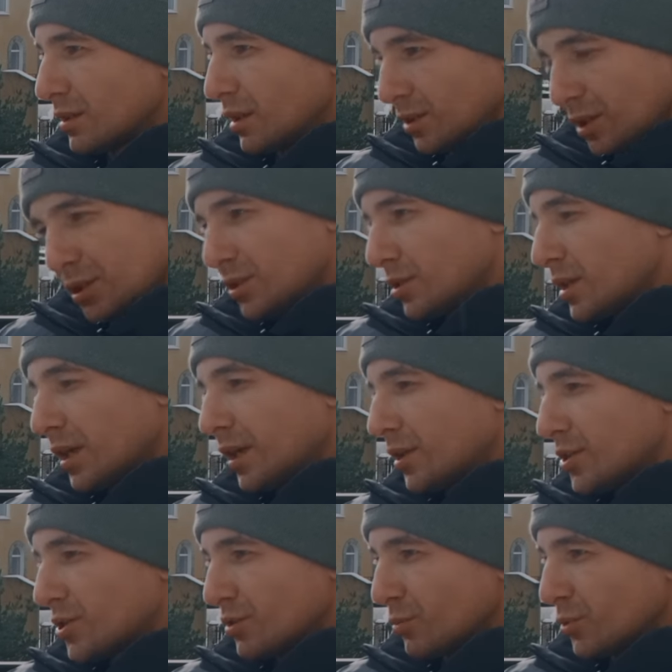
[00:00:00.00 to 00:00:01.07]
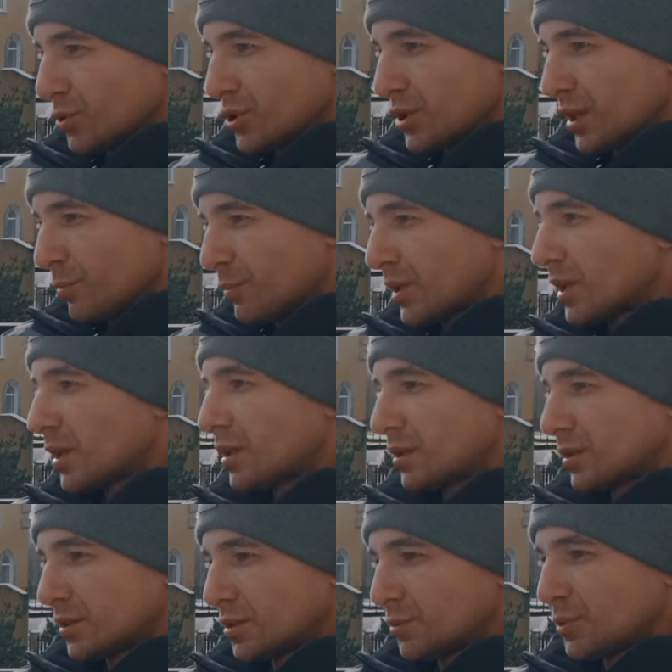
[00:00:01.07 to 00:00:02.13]
Она говорит, да, конечно, можешь. И я
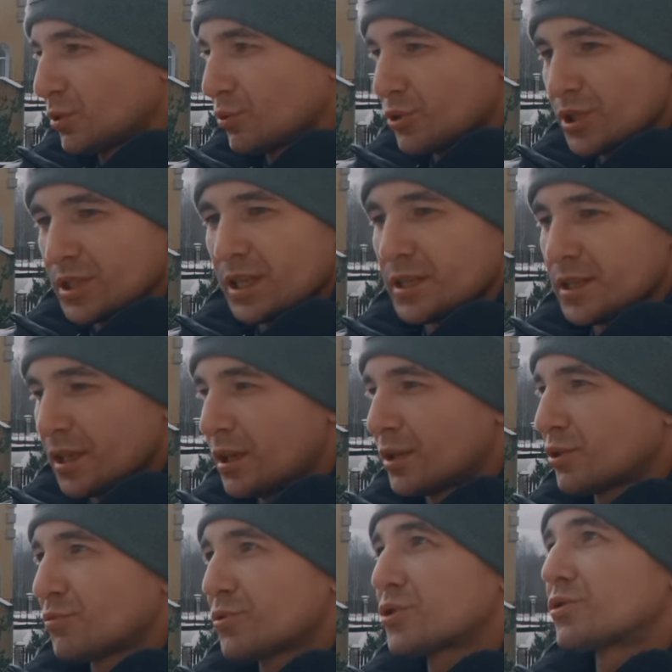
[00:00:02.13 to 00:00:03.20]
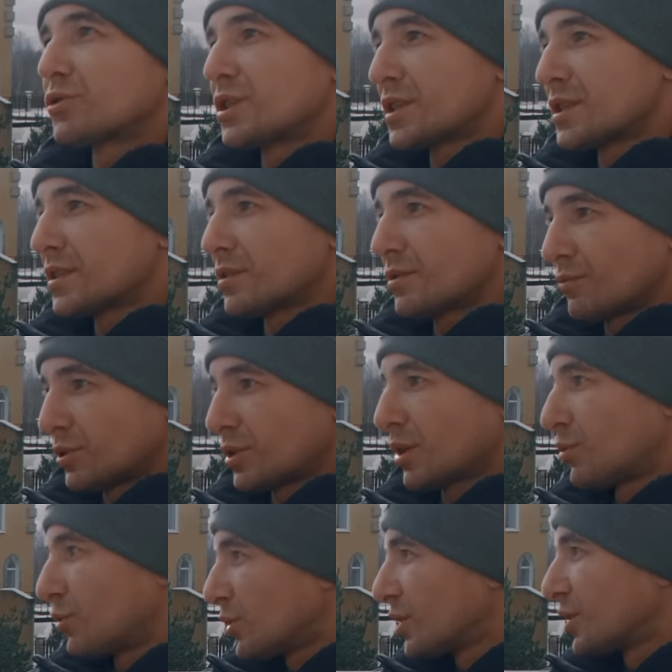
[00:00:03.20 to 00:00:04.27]
приехал, и мне уже сказали о том, что есть вот
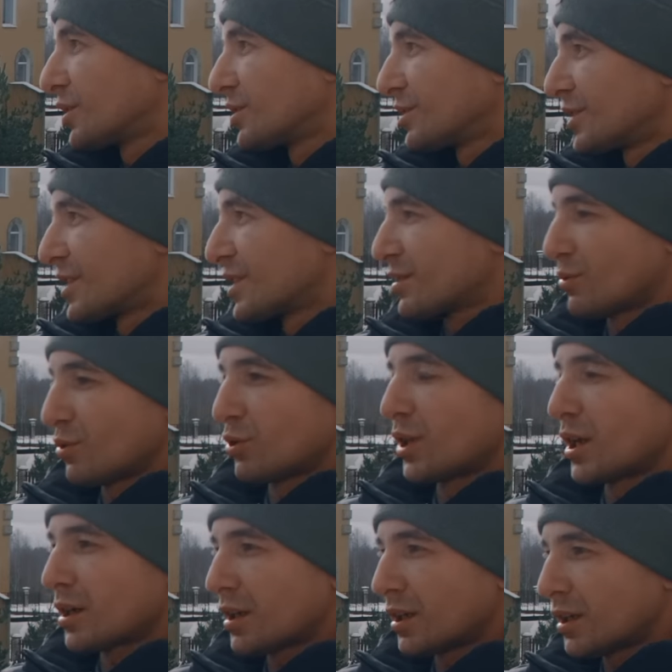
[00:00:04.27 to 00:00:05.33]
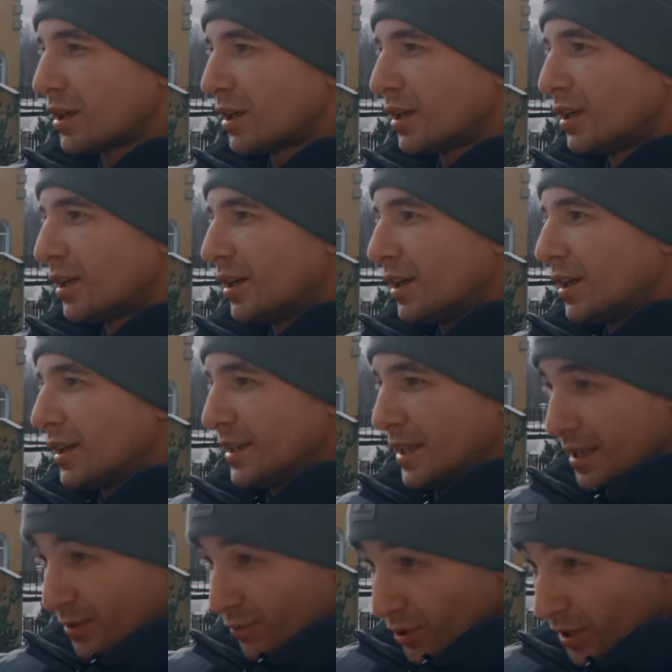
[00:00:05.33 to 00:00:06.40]
такое, есть нонарко,
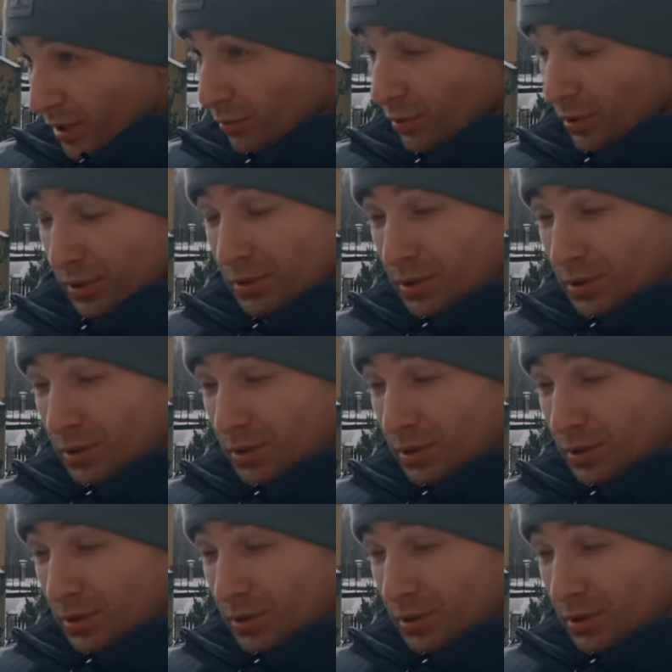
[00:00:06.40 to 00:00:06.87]
есть вот эта вот